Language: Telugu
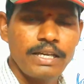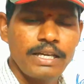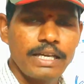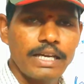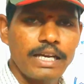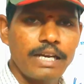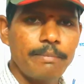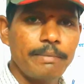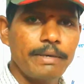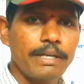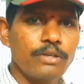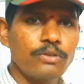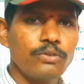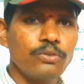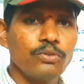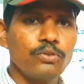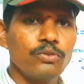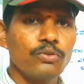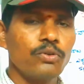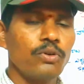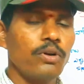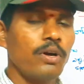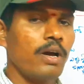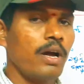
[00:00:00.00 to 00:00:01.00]
ఇక మనకు
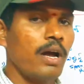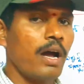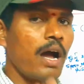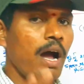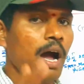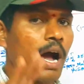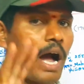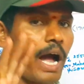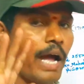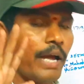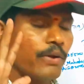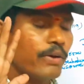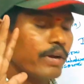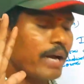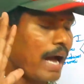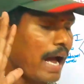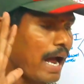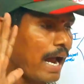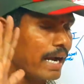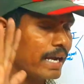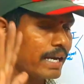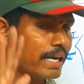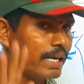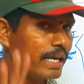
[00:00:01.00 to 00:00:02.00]
ఆ యొక్క
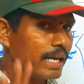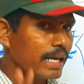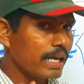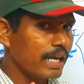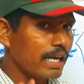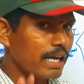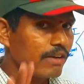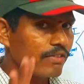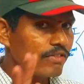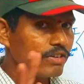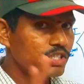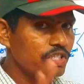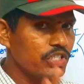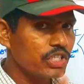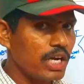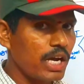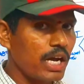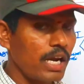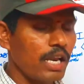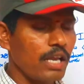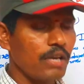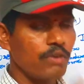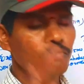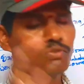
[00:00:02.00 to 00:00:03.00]
అండ
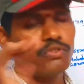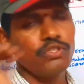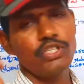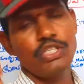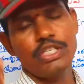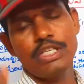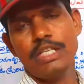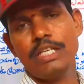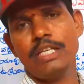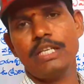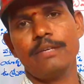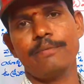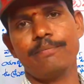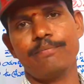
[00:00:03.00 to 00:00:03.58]
కవచాల నుంచి